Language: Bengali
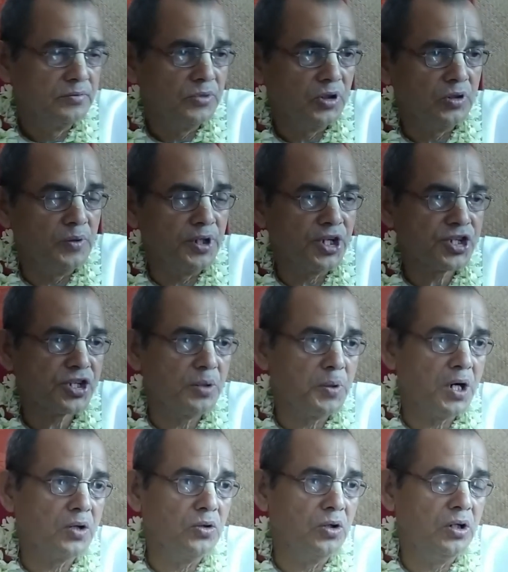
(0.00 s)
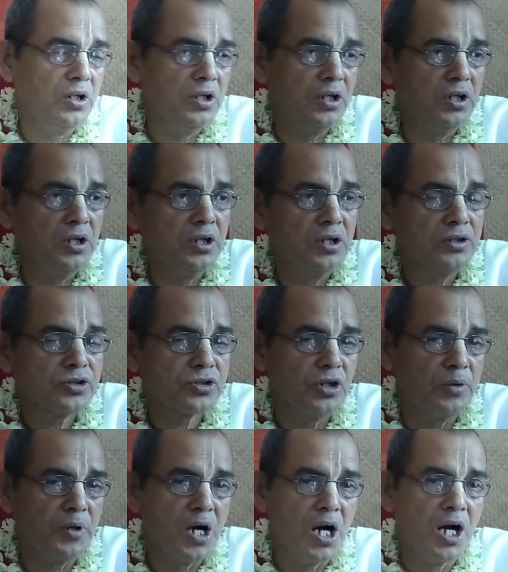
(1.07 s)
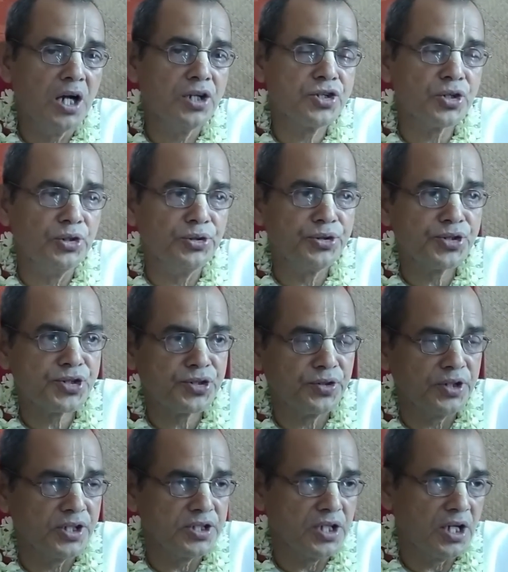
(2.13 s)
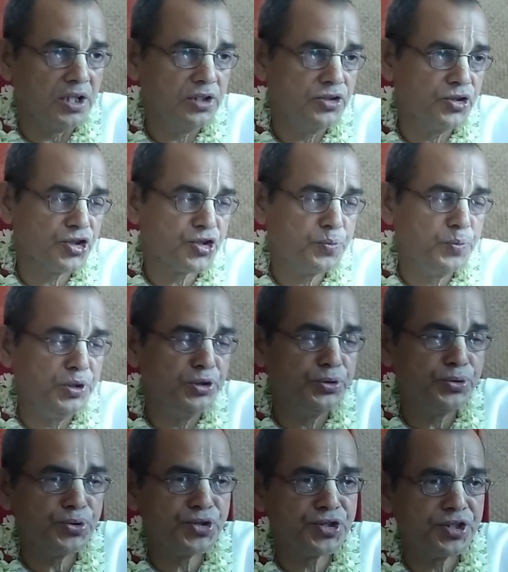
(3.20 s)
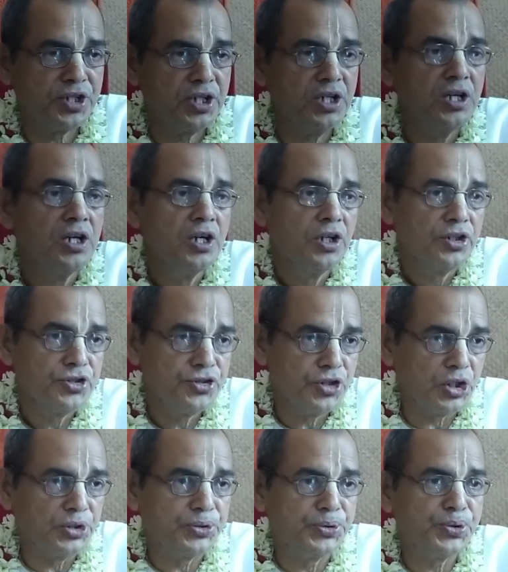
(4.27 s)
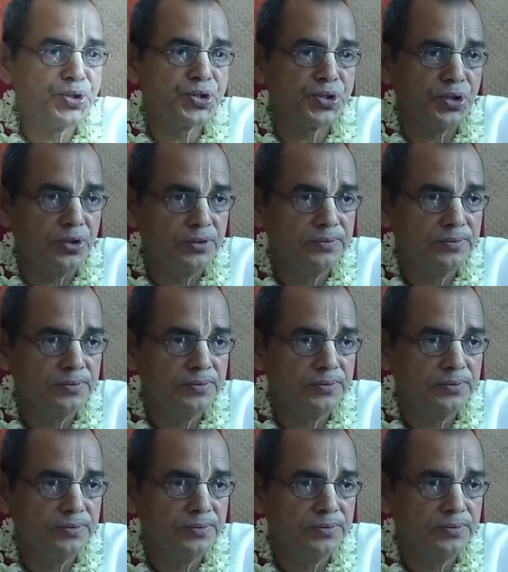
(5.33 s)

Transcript: ভগবানের সেবা করলে সবাই সন্তুষ্ট হয়ে যায় জসমিন তুষ্টে জগৎ তুষ্ট